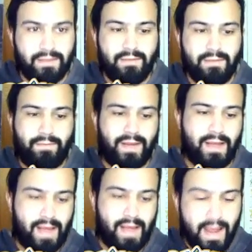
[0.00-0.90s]
pega
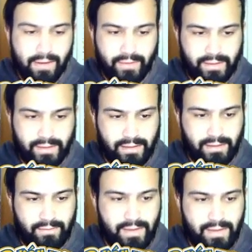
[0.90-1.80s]
algo bastante
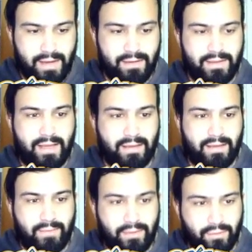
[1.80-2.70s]
bien, ya tenemos a
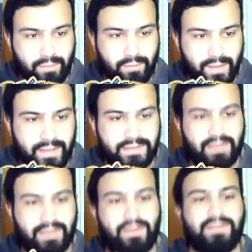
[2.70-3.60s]
todos paralizados,
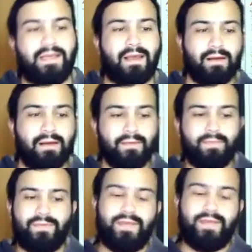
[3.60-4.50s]
así que
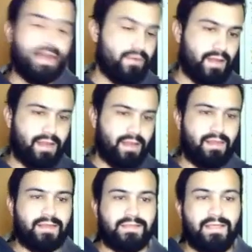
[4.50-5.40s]
ya lo que queda
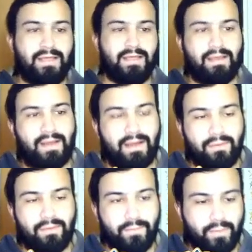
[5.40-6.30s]
es ir atacando
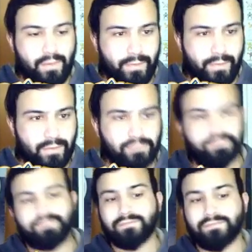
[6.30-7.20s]
poco a poco.
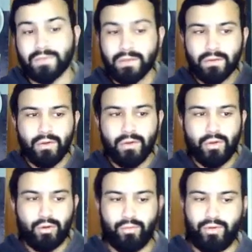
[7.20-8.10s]

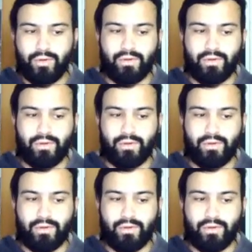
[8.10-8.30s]
Como yo